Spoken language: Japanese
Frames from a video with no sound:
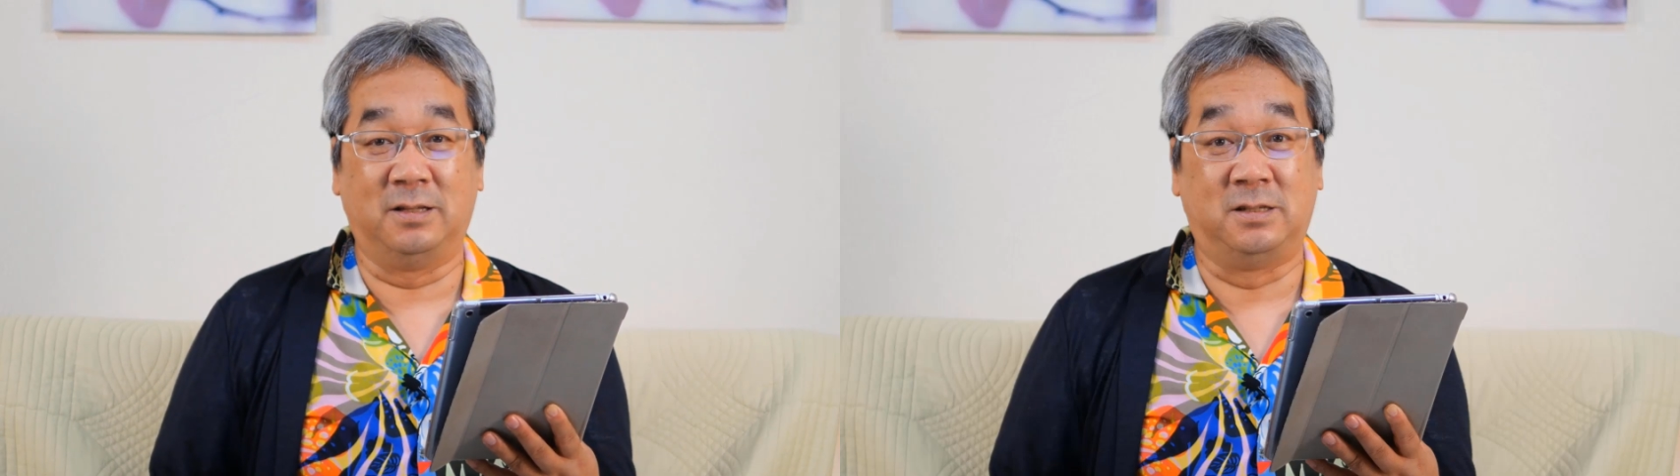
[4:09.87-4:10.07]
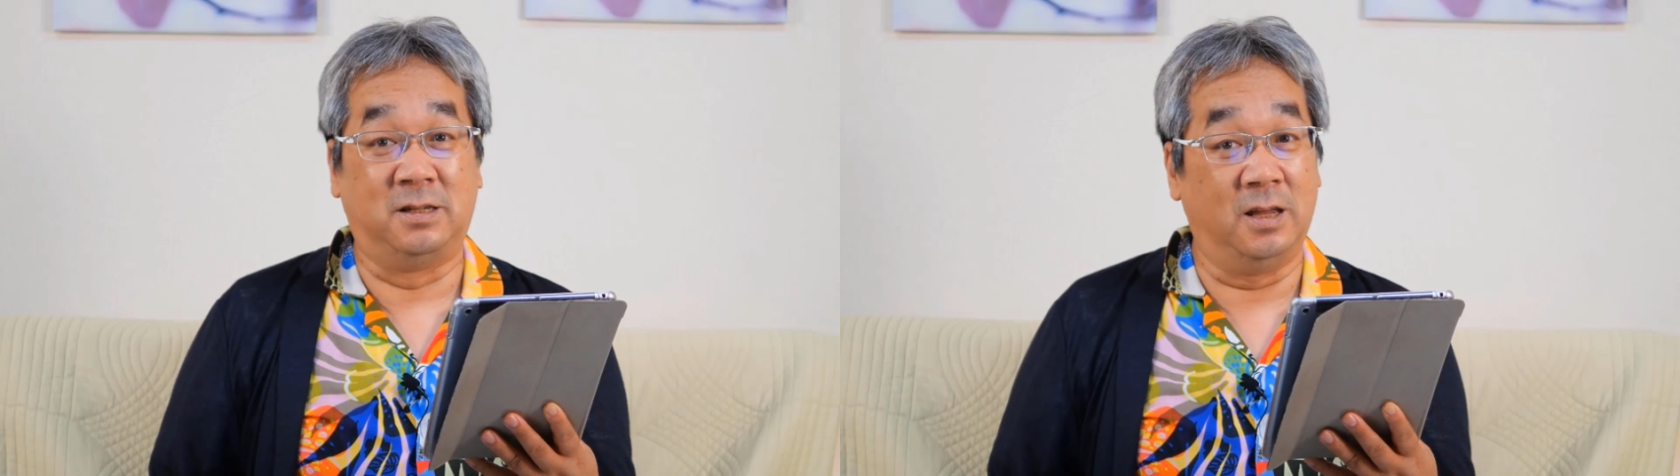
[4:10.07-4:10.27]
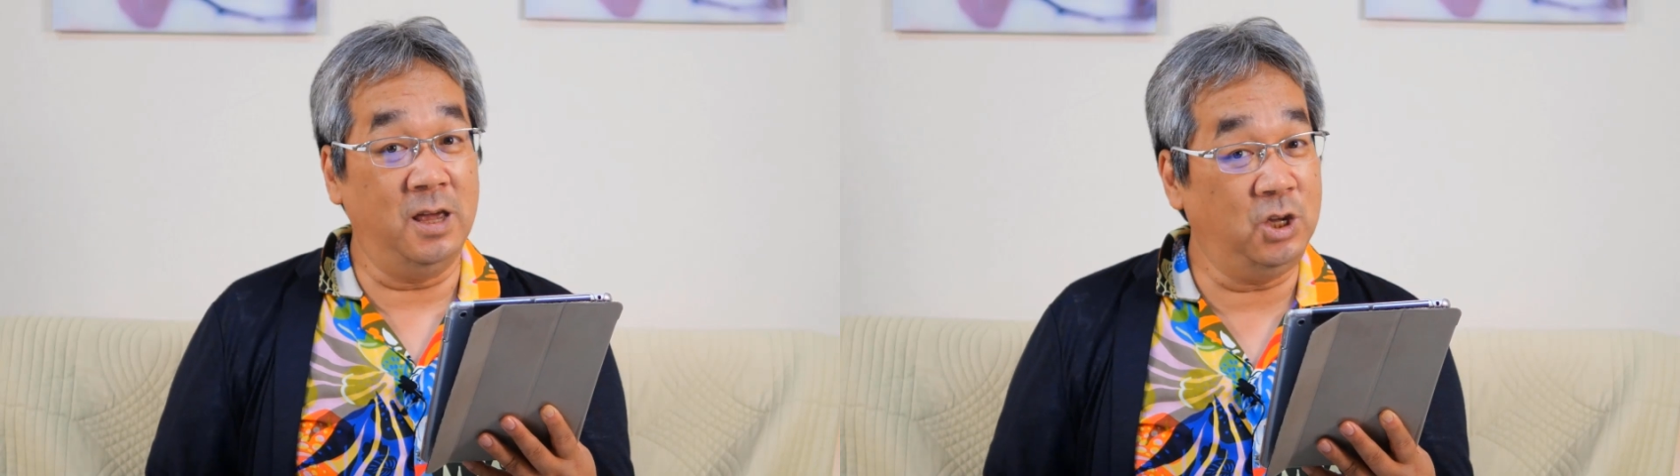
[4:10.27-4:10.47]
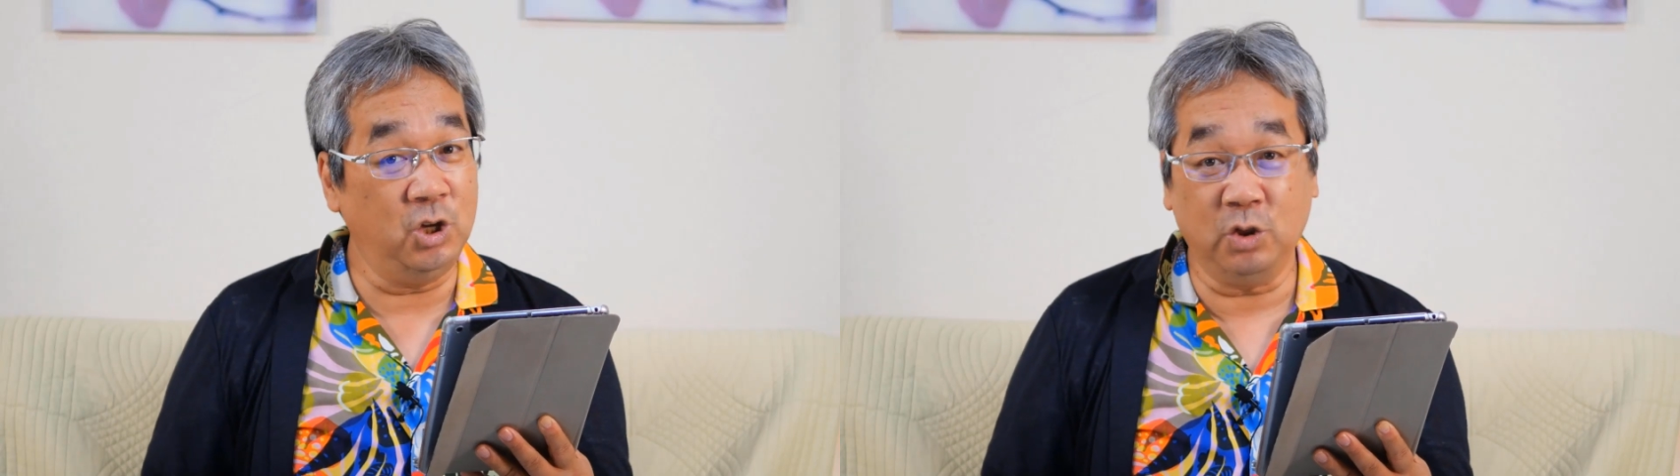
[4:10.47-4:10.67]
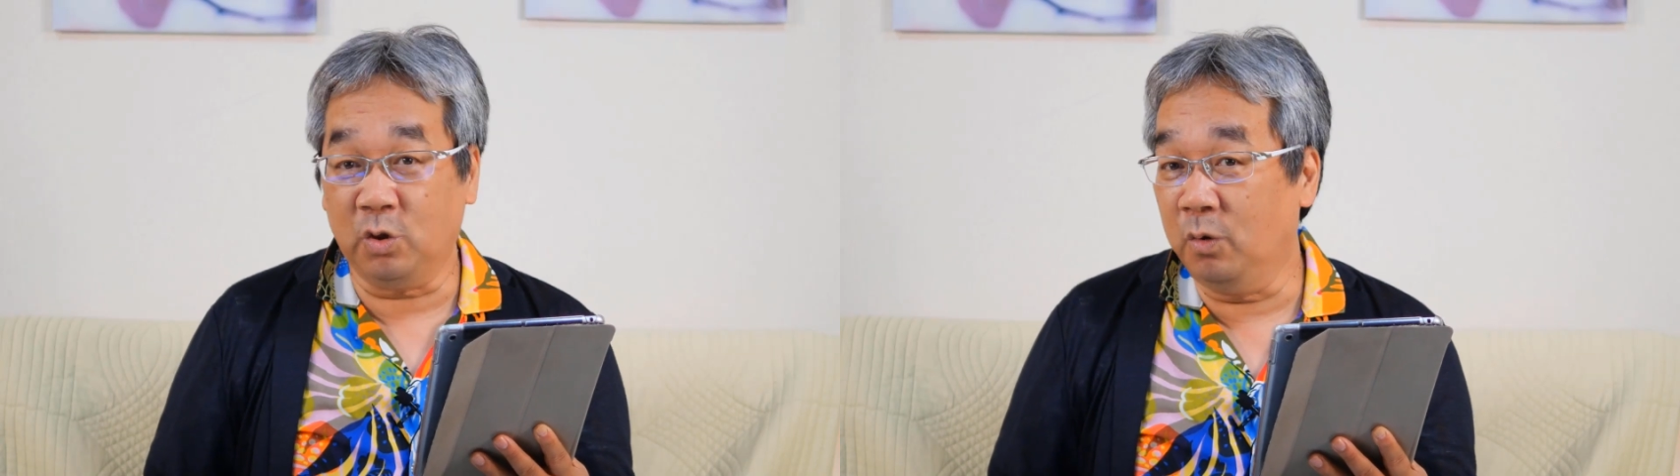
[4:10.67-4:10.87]
是
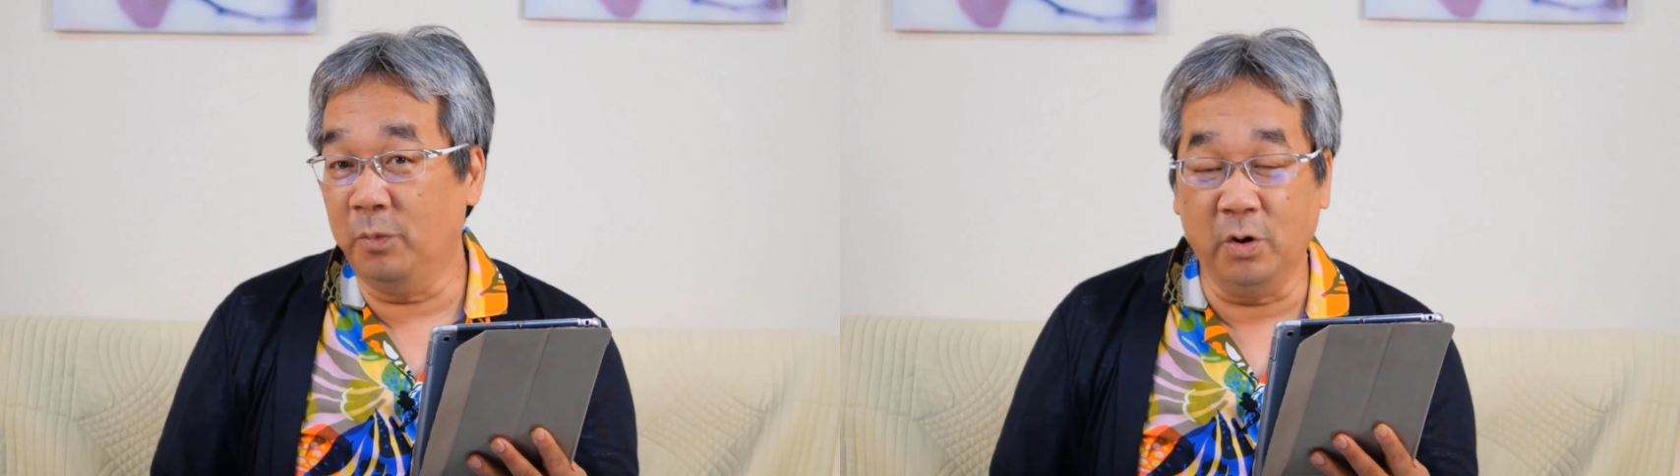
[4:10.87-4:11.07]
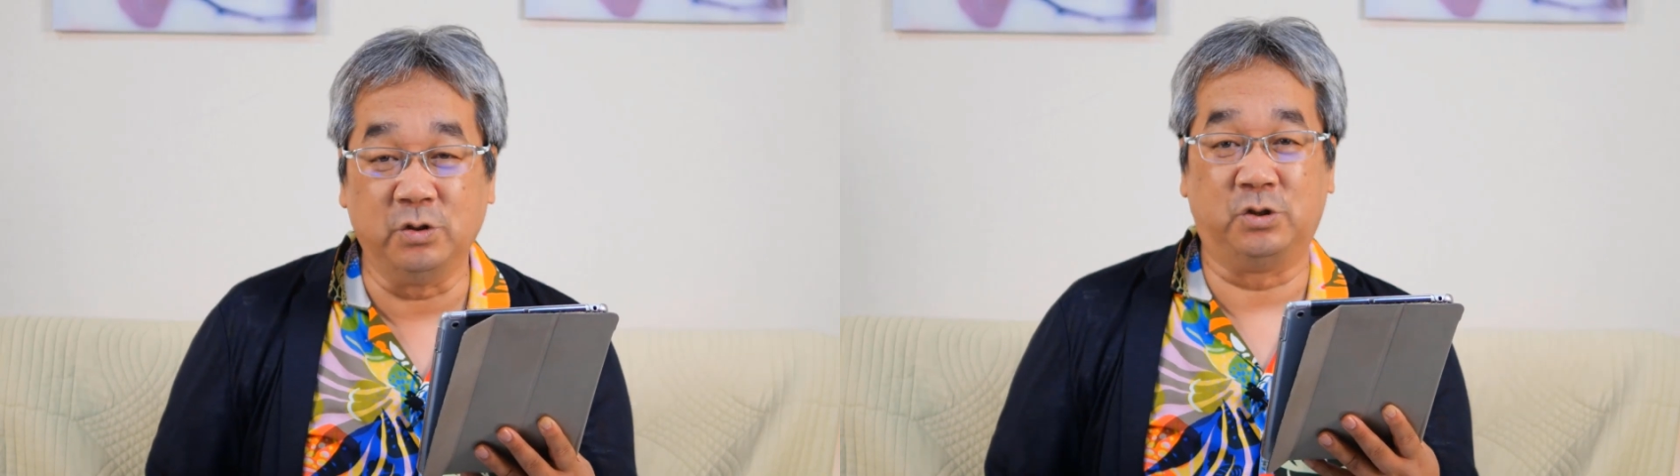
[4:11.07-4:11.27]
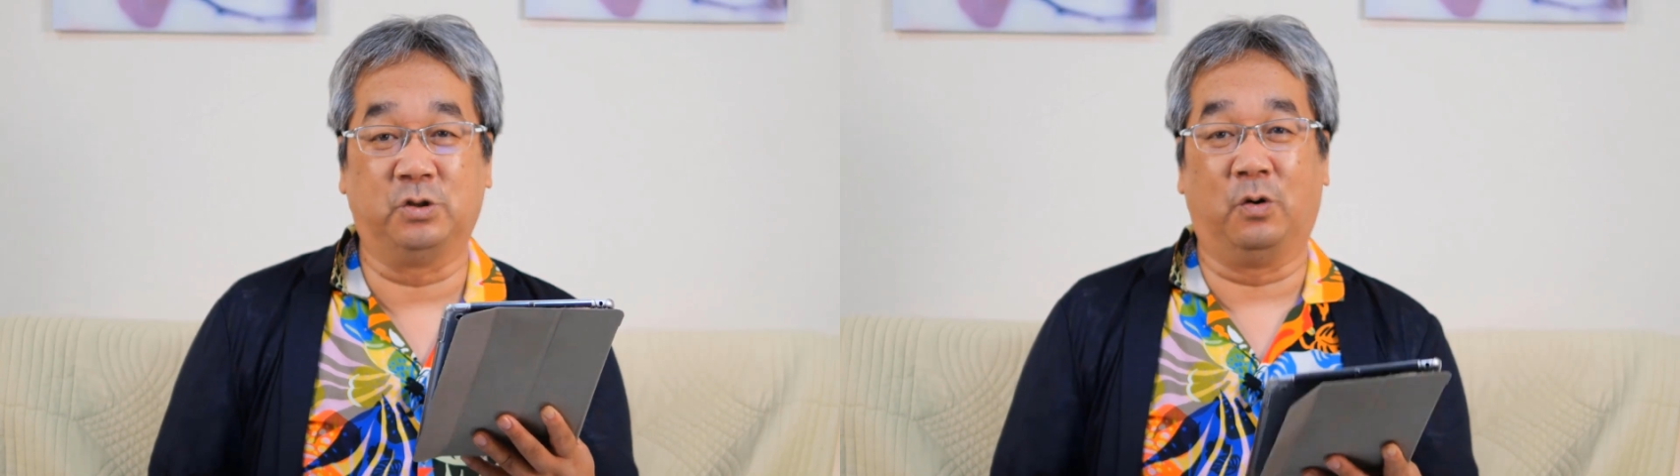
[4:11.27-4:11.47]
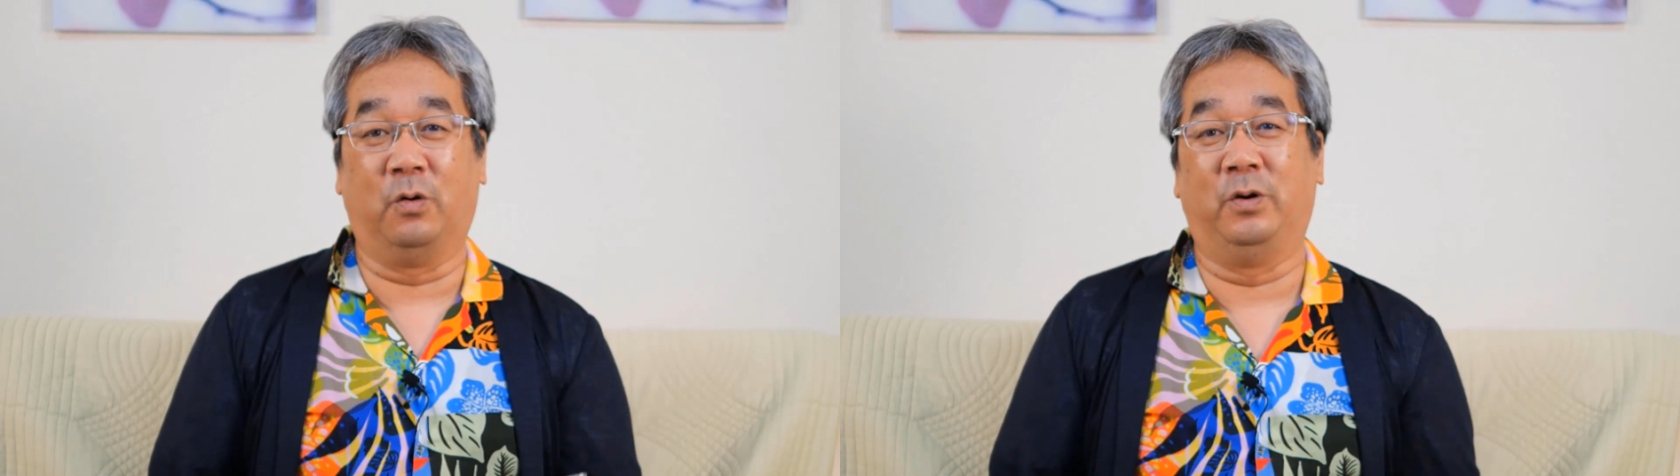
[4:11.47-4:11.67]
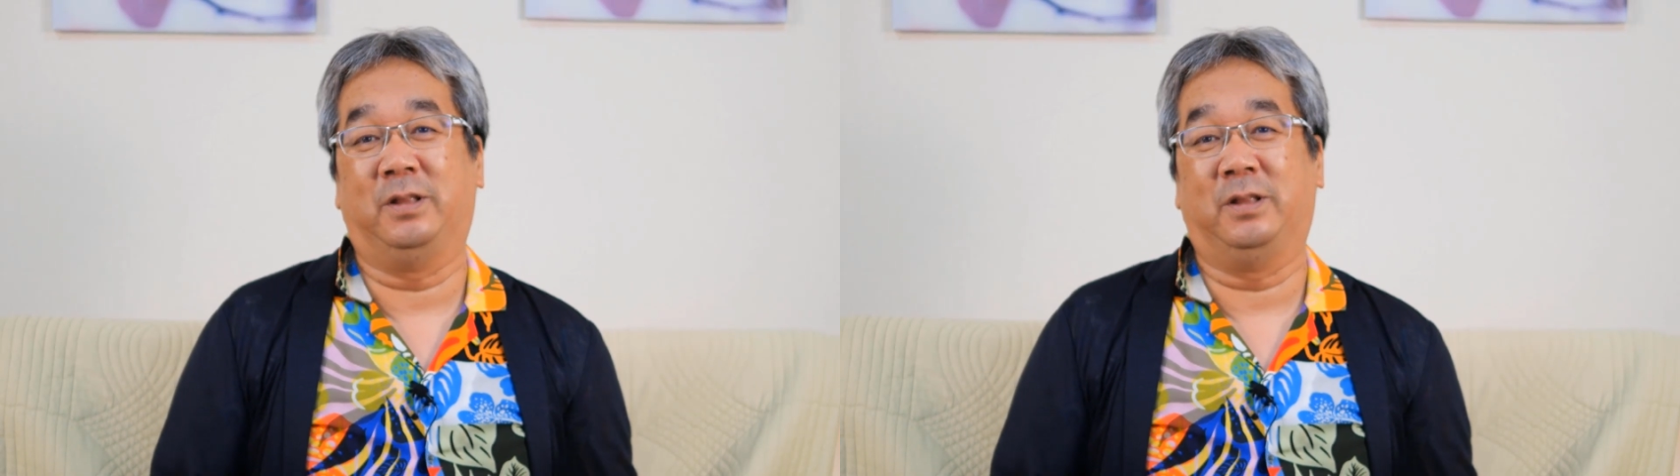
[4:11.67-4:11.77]
非とも受講